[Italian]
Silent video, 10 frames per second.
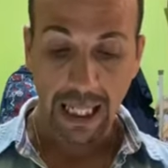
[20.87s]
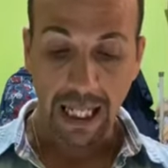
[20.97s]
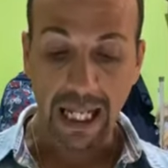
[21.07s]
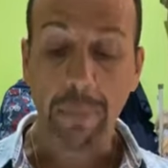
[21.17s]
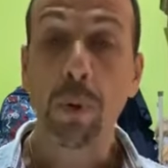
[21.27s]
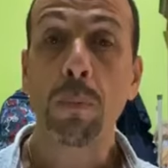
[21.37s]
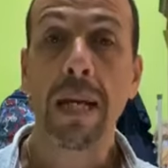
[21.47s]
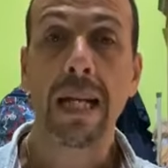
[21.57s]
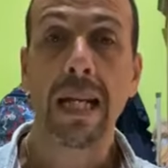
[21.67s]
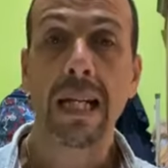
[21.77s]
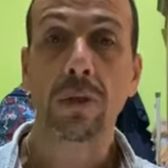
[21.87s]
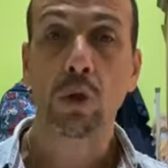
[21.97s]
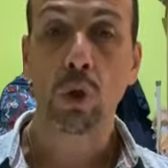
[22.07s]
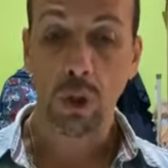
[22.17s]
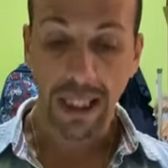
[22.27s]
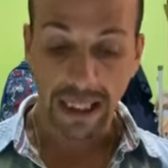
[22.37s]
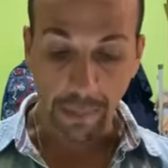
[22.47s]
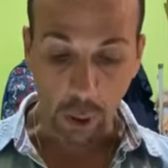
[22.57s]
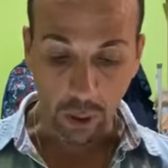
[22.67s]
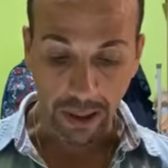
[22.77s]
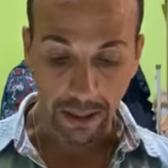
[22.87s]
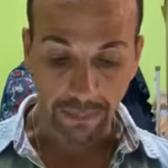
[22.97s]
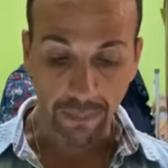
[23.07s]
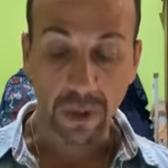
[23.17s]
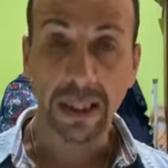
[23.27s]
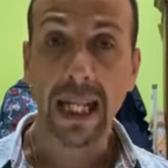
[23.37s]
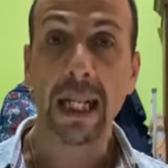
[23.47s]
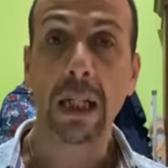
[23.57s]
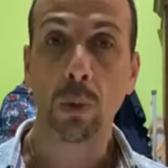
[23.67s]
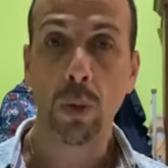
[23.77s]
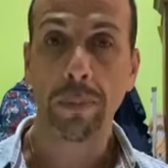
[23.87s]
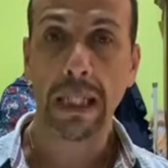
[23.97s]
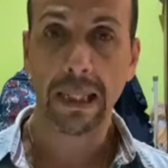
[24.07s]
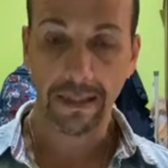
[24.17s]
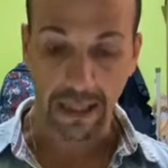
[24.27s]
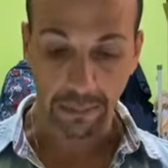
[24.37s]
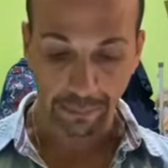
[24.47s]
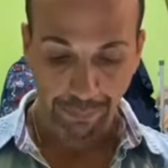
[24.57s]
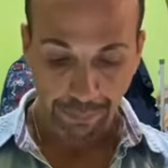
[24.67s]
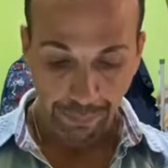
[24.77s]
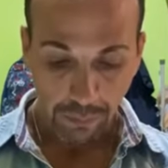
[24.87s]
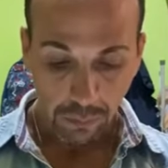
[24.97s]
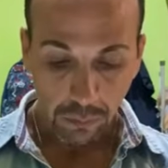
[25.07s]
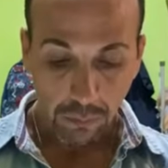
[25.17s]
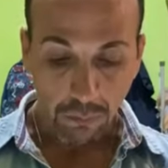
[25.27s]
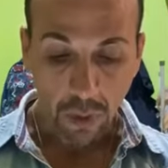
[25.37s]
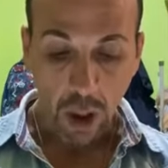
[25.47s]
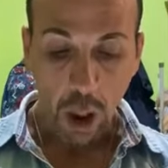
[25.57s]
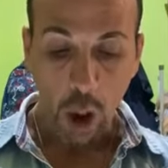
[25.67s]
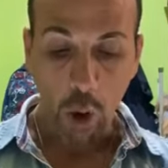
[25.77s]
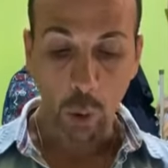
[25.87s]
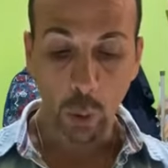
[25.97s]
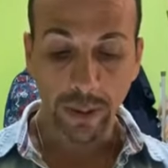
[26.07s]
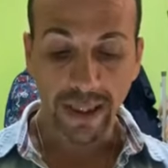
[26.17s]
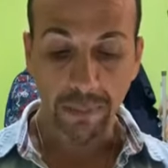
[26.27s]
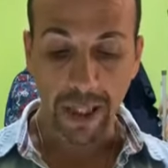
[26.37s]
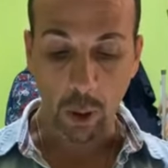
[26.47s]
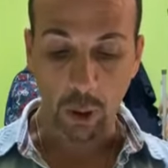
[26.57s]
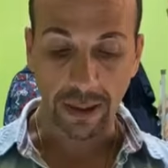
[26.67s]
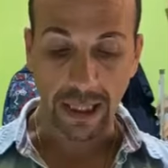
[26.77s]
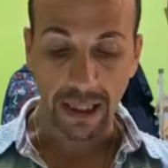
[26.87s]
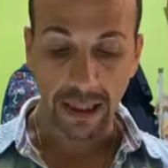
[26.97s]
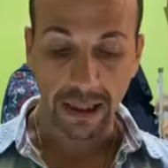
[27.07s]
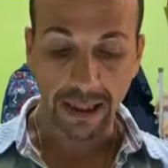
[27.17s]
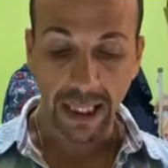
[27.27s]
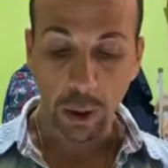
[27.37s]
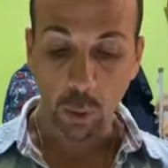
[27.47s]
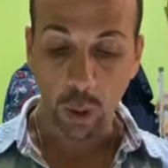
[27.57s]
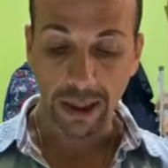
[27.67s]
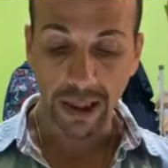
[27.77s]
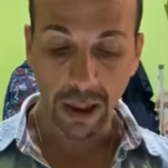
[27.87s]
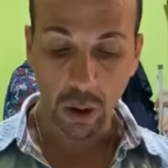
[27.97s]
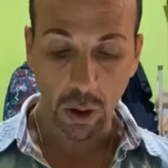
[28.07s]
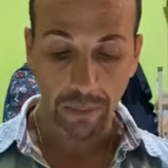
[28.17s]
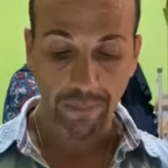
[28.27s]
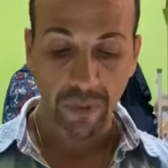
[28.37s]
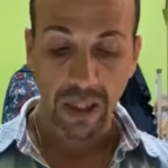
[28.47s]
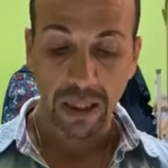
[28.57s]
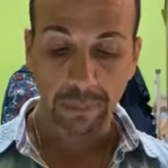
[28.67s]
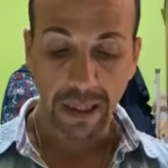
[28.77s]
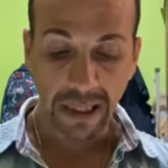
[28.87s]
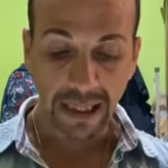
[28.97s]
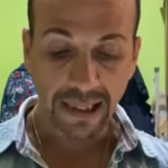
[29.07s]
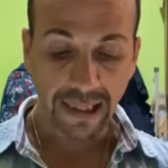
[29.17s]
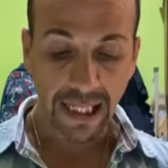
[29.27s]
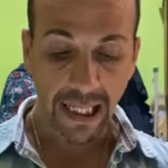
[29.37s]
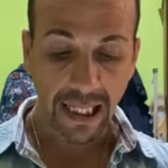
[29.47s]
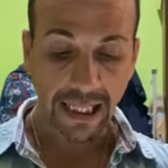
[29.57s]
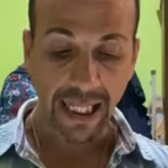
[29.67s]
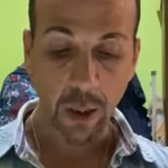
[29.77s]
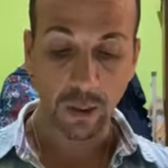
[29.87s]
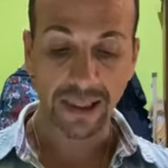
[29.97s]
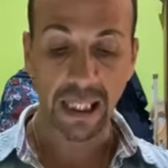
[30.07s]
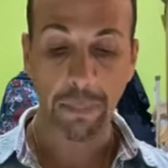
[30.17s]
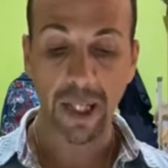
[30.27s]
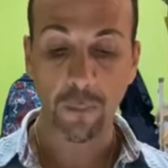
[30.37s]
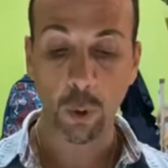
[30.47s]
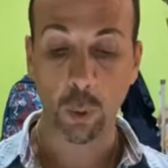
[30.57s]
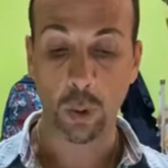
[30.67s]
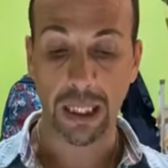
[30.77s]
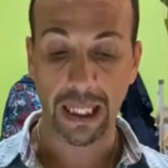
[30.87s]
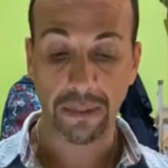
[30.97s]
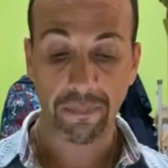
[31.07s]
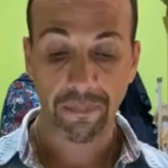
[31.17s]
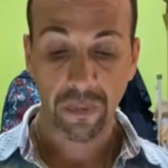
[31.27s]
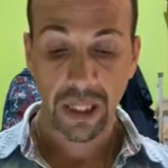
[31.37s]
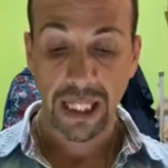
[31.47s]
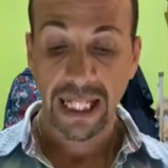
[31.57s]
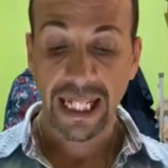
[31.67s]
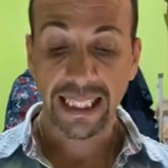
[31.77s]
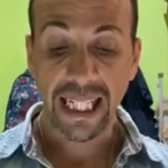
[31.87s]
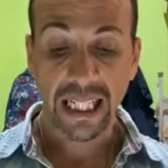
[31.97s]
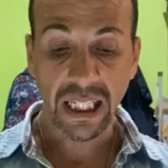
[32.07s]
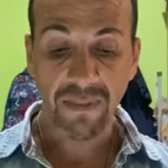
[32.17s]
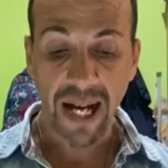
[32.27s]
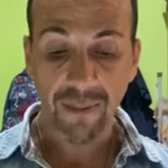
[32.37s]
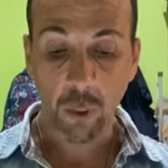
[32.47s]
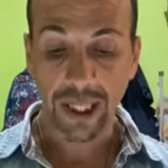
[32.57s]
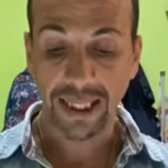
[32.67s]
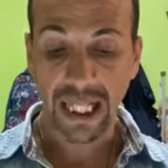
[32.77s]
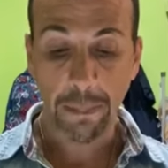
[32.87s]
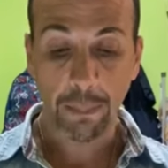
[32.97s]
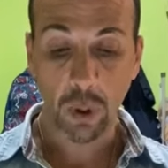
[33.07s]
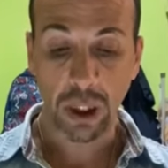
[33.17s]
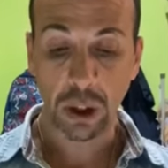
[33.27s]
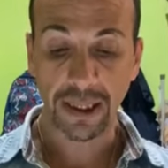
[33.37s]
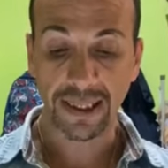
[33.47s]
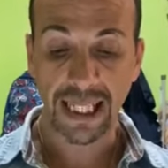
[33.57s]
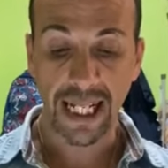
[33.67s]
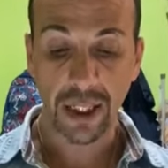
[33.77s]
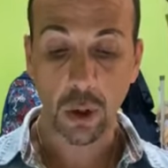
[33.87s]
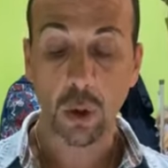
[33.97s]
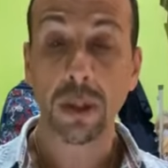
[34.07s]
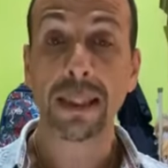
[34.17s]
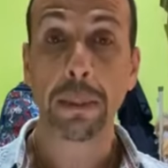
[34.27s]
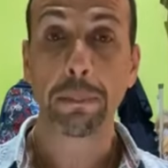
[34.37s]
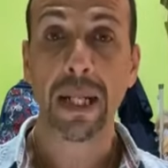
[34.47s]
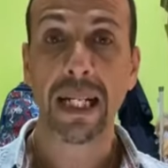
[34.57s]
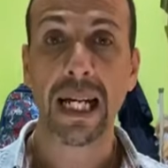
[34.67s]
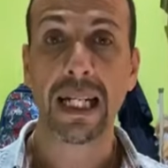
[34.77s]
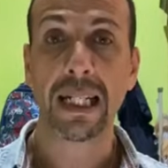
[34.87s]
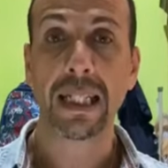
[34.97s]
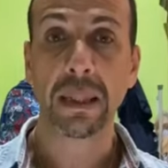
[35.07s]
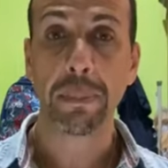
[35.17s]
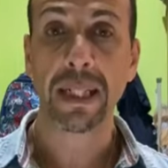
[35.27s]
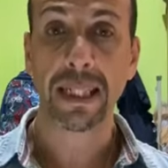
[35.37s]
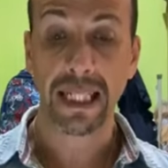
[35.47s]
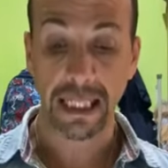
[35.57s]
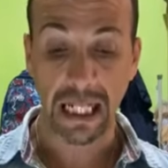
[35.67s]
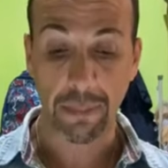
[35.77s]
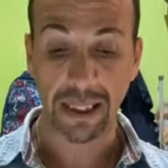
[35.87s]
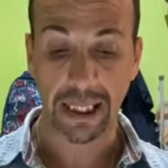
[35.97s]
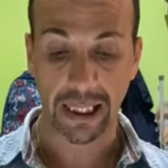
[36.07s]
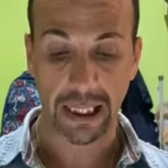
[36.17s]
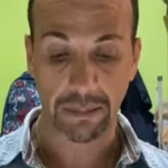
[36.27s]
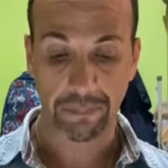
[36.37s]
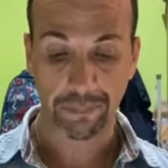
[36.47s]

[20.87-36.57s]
La più bella storia d'amore del 2003. L'ultima nota del tuo addio mi disse che non sapevo nulla e che arrivavo al tempo necessario di imparare i perché della materia.